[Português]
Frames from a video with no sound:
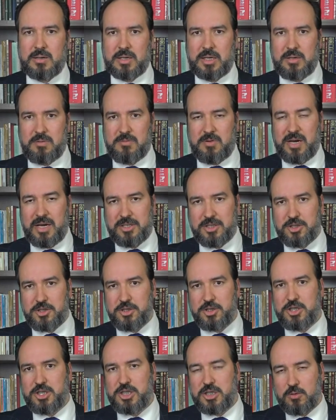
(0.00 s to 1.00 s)
que vai
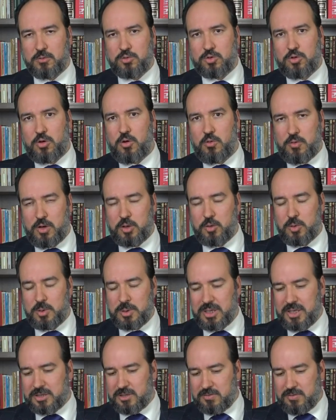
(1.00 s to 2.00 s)
atingir não só o valor
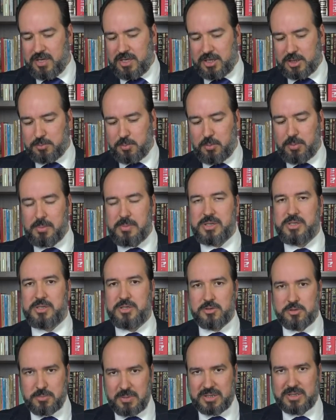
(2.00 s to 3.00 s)
das férias propriamente
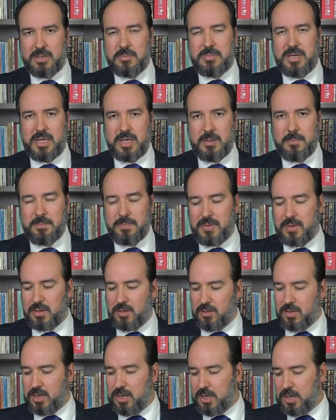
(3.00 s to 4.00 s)
ditas, mas também
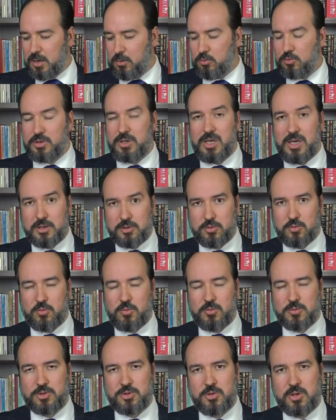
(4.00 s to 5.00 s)
né? o terço
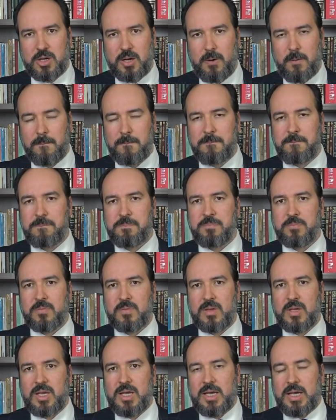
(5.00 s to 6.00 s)
condicional.
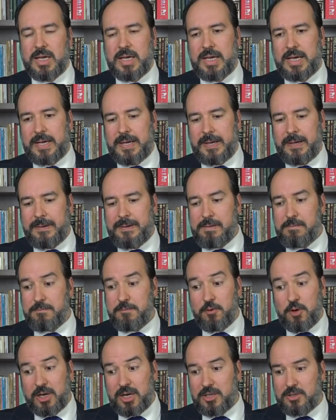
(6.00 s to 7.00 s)
e
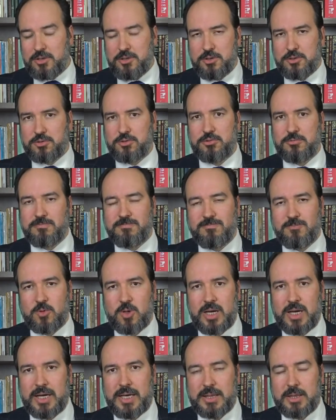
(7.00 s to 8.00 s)
fora disso,
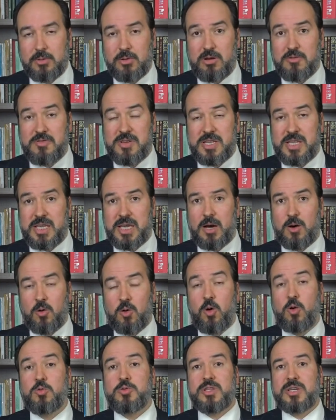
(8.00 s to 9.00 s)
né, não haveria
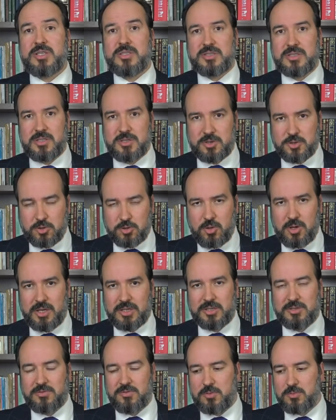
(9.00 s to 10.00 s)
outras
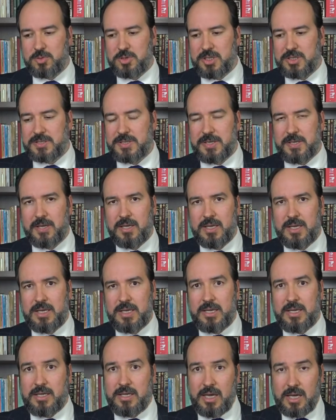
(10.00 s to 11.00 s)
sanções, vamos dizer assim.
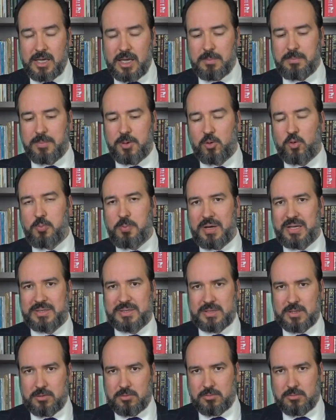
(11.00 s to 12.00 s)
E aí a
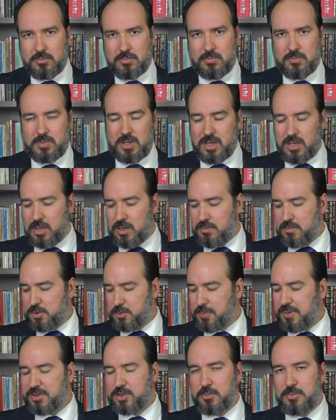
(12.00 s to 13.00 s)
preocupação ah,
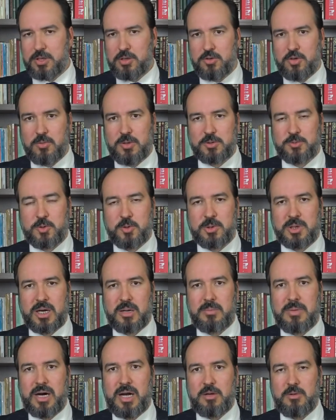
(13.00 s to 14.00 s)
especialmente do nosso
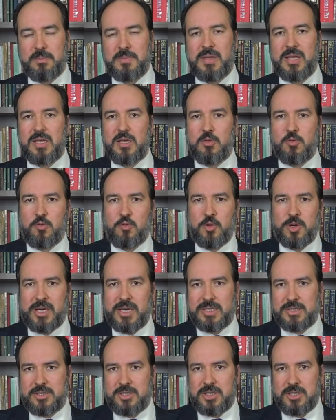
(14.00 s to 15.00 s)
trabalho, foi
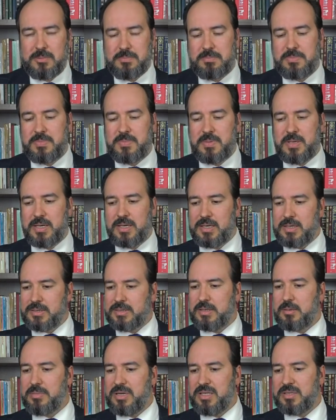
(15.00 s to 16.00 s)
a de ah,
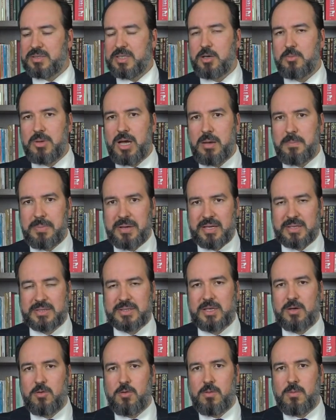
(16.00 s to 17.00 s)
estabelecer uma
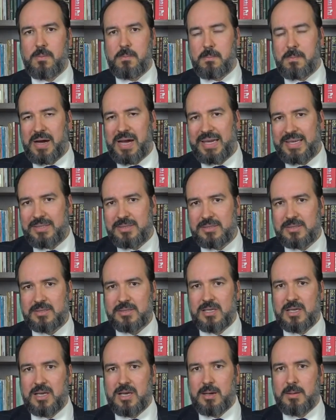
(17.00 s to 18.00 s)
reparação
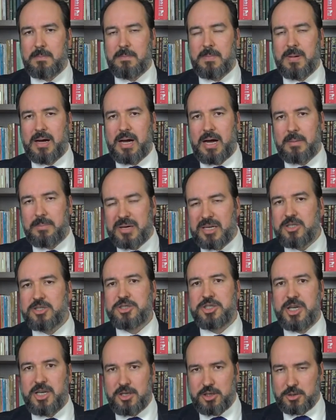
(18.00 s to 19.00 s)
mais
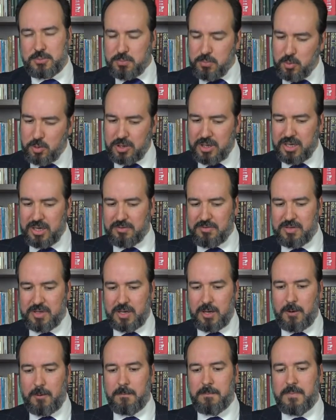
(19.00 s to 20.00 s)
abrangente, porque
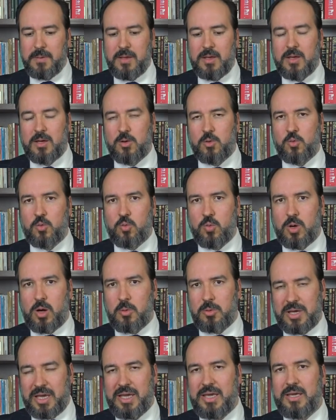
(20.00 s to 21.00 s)
afinal
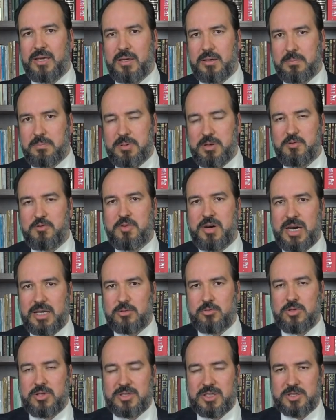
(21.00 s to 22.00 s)
alguém
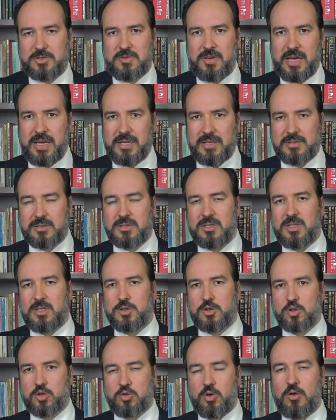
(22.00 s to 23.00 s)
privado de das férias
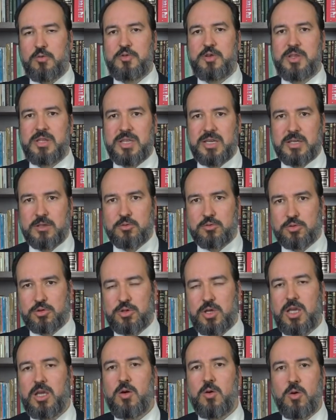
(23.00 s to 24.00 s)
sofre
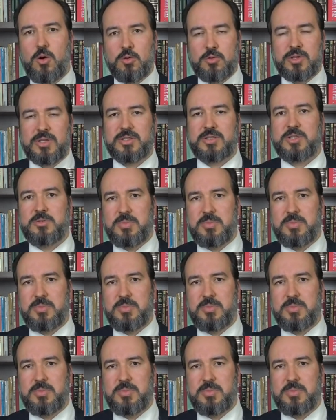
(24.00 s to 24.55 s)
danos em outras